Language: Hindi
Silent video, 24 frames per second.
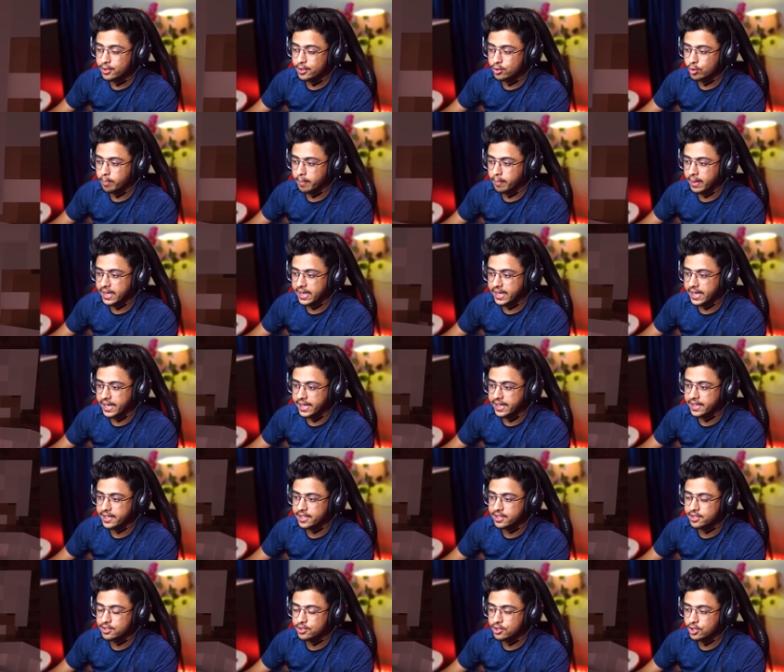अगर तुम मर
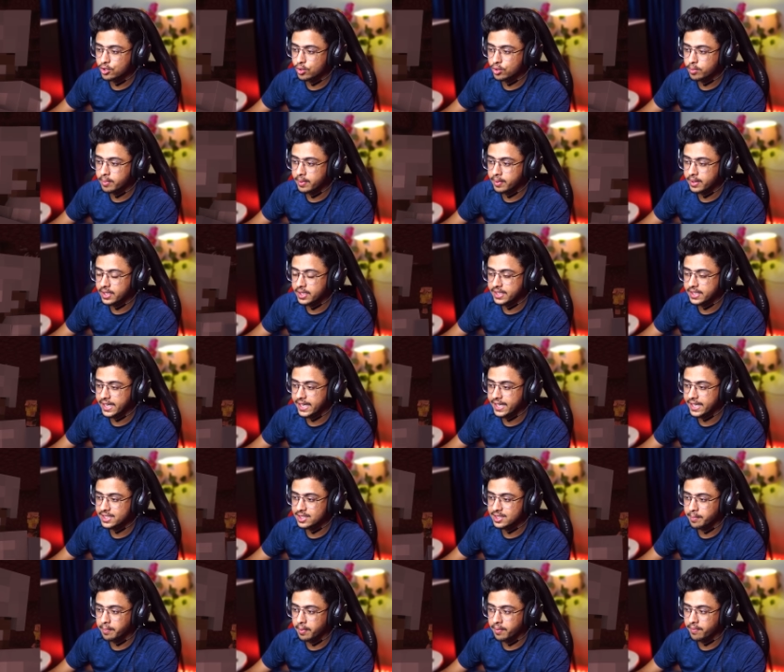गए तो तुम
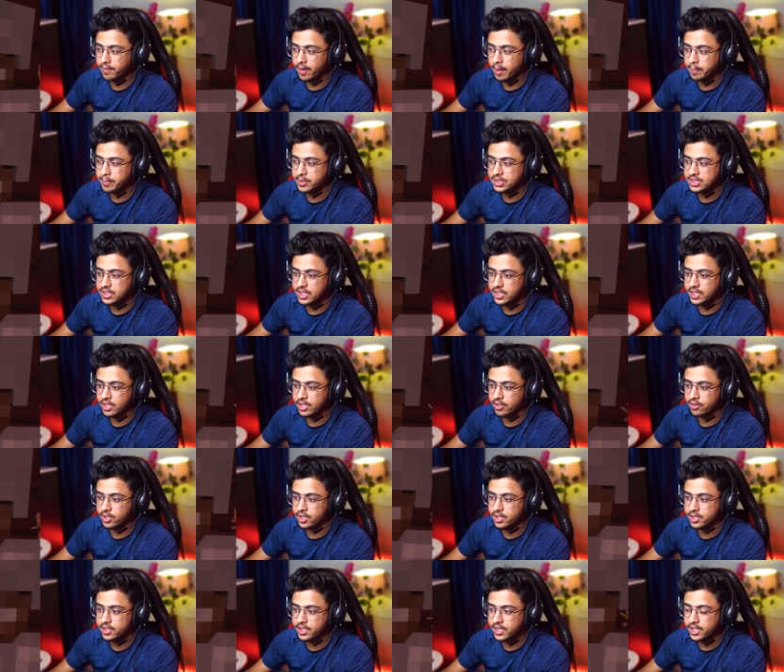टेडी सम्पे में वापस चले
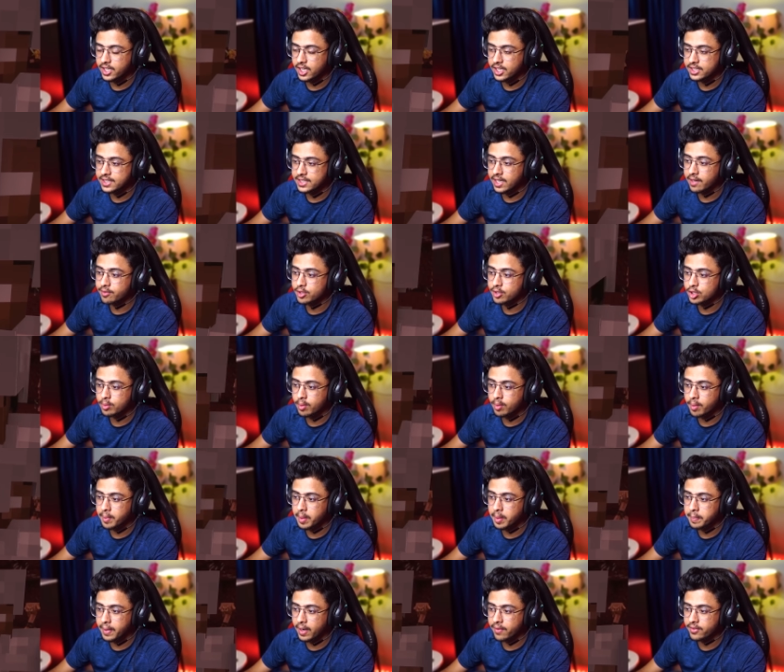जाओगे ठीक है या फिर तुम
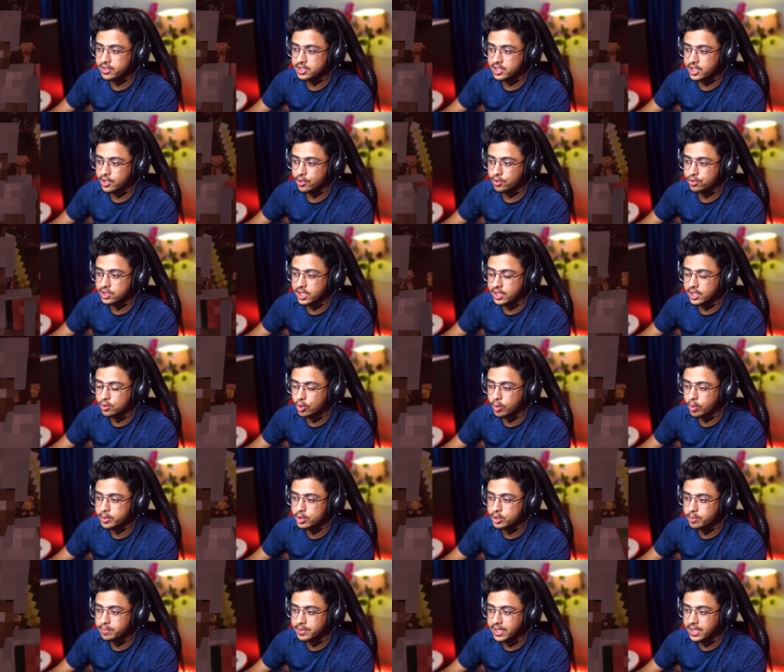अपने पावर्स का यूज किया
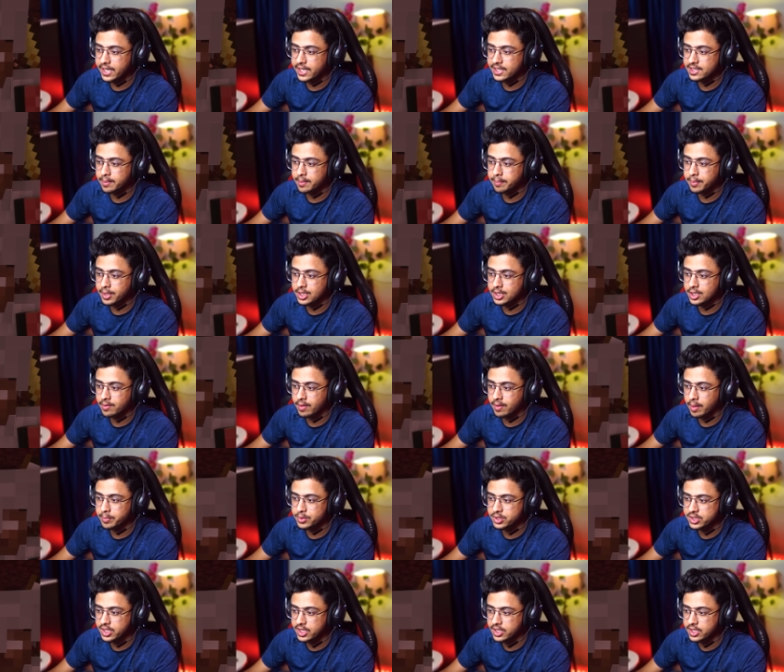तो भी तुम टेडी सम्पे के अंदर
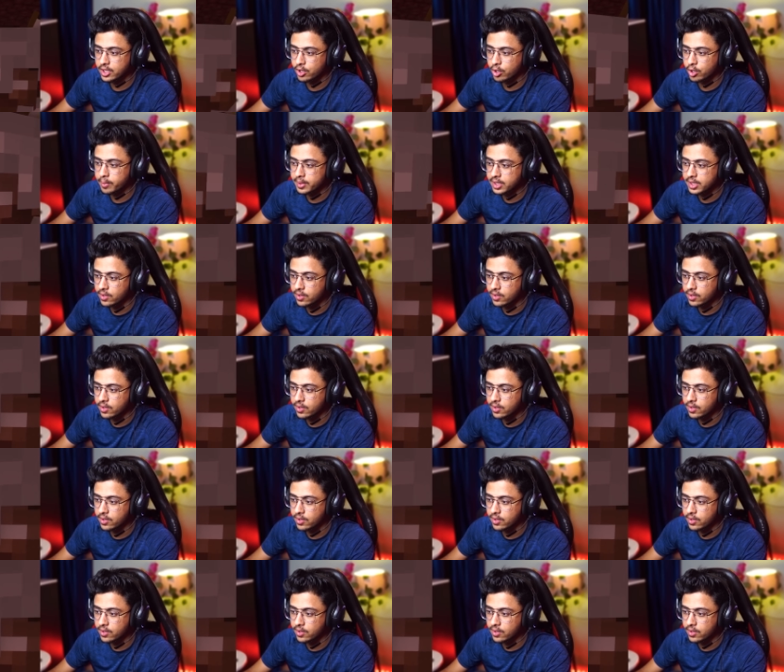वापस चले जाओगे